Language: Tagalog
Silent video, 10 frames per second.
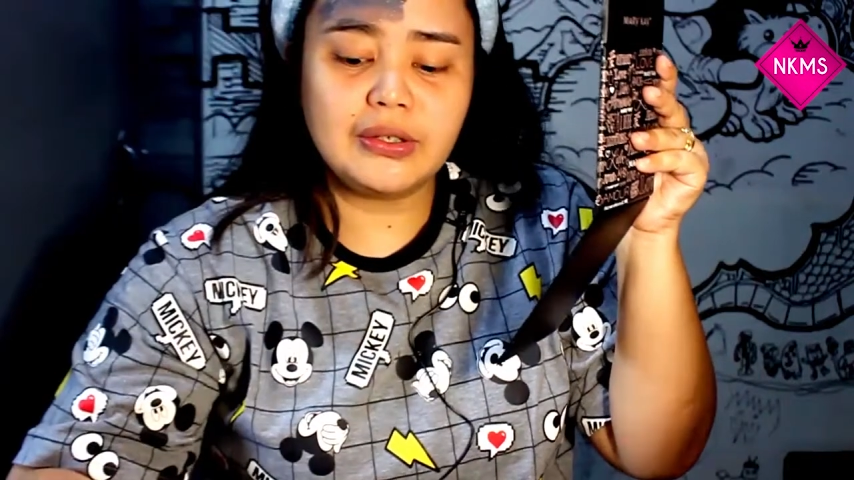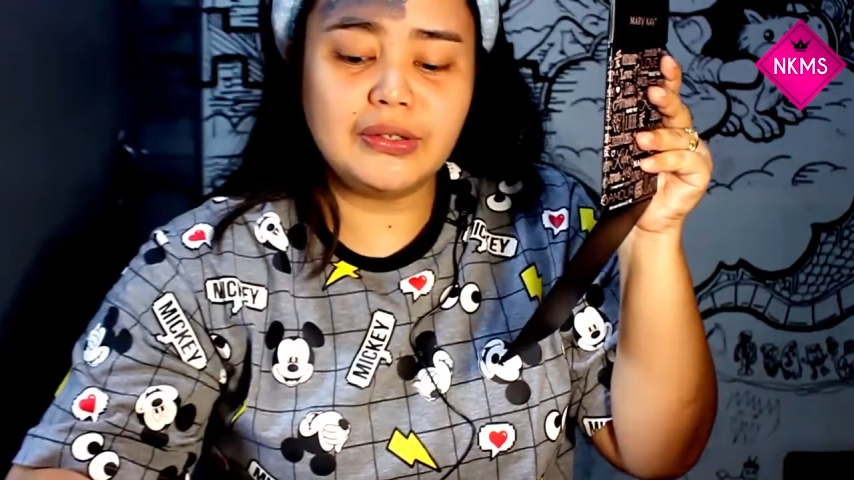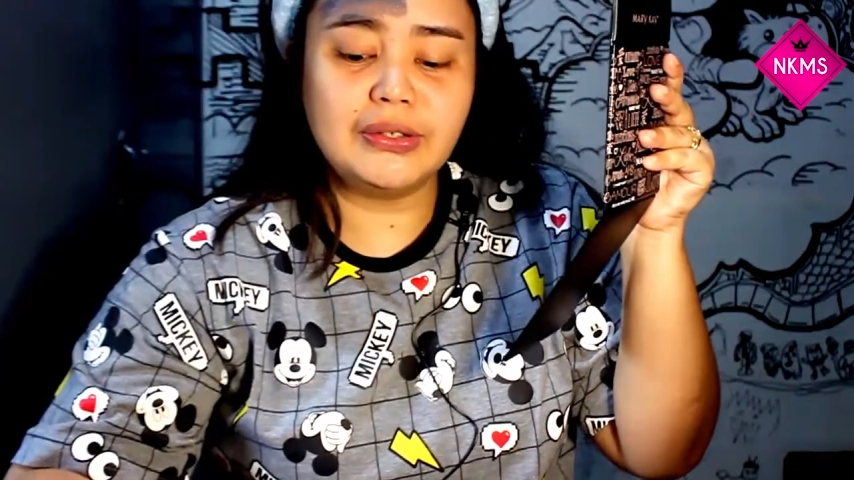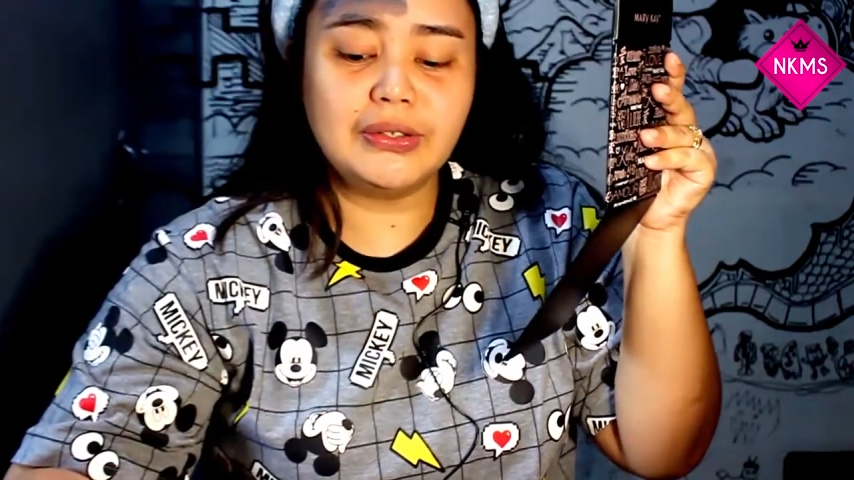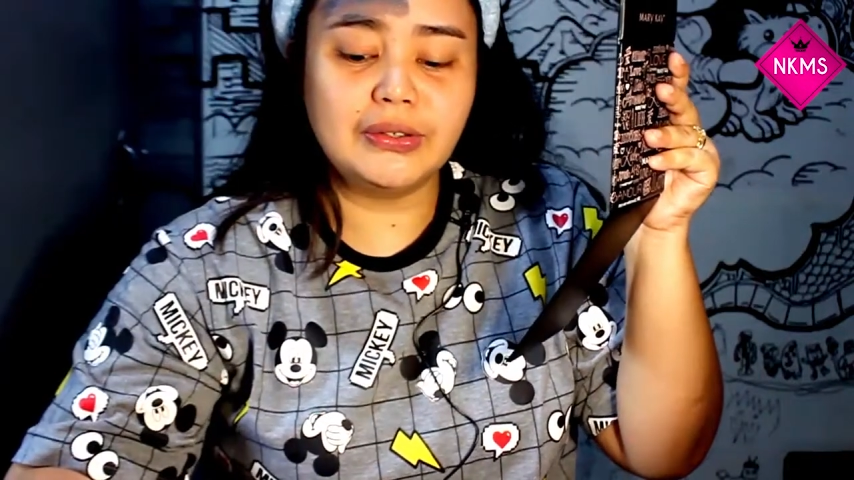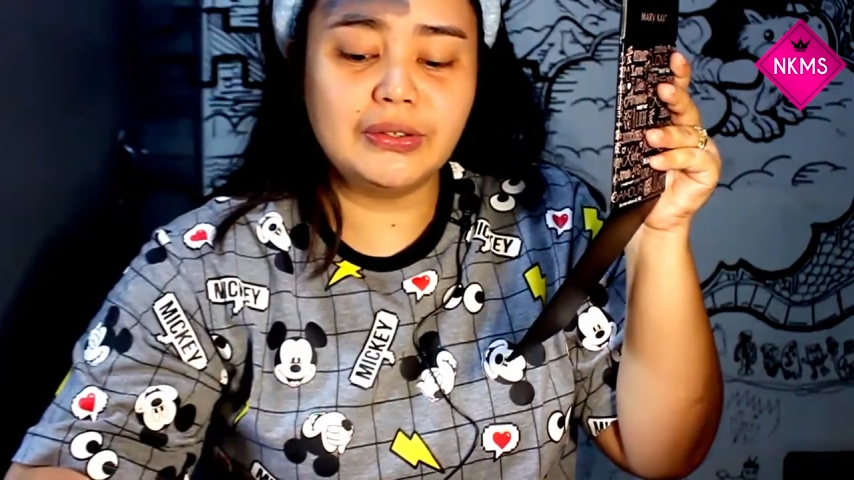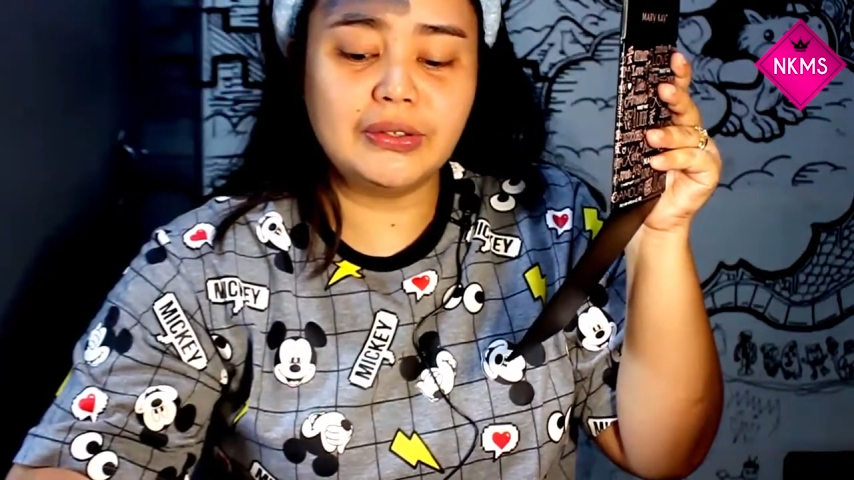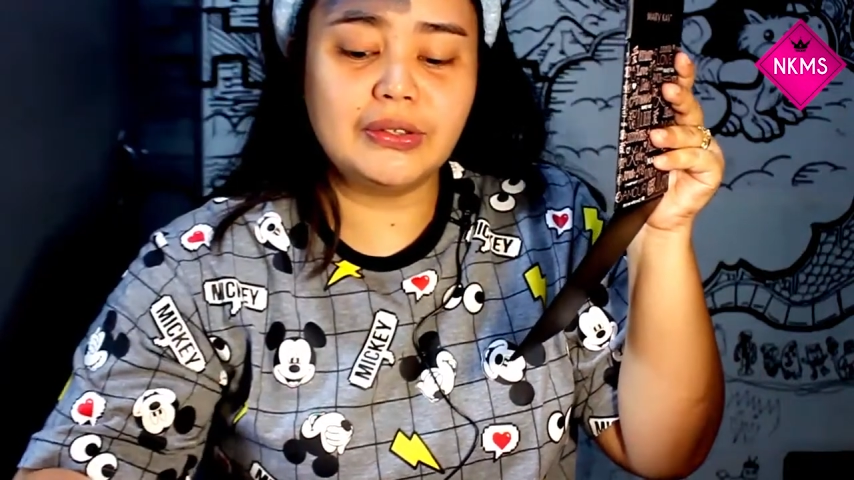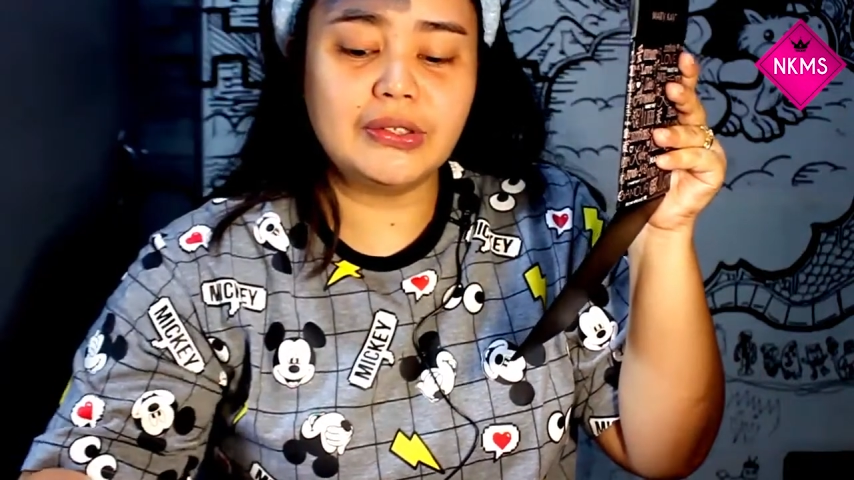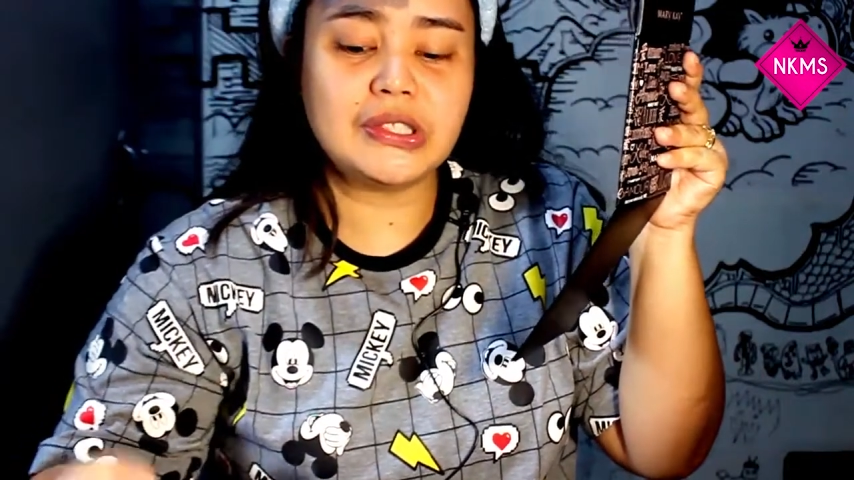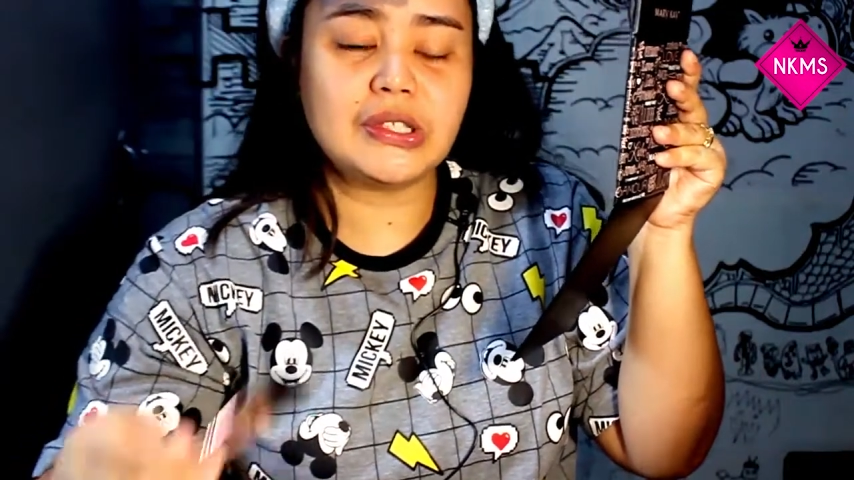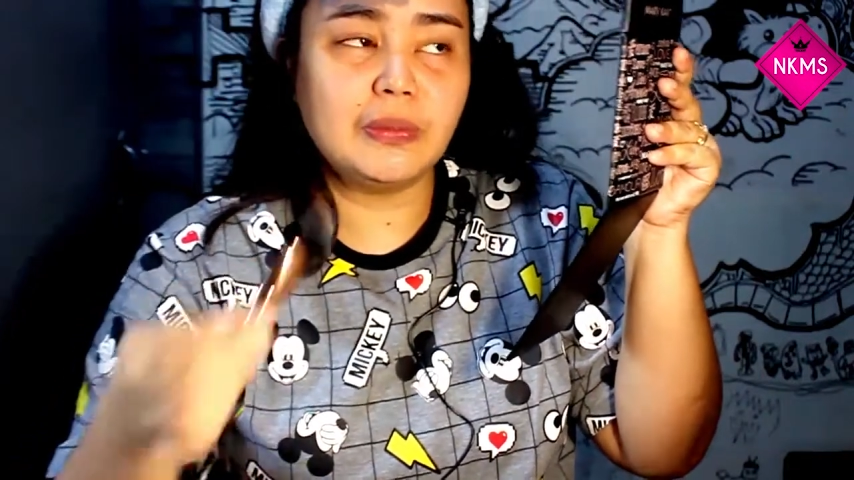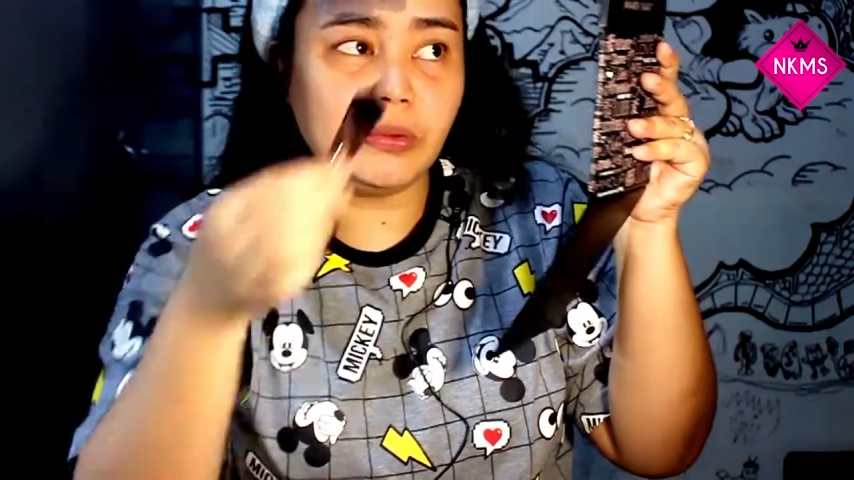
Yung gusto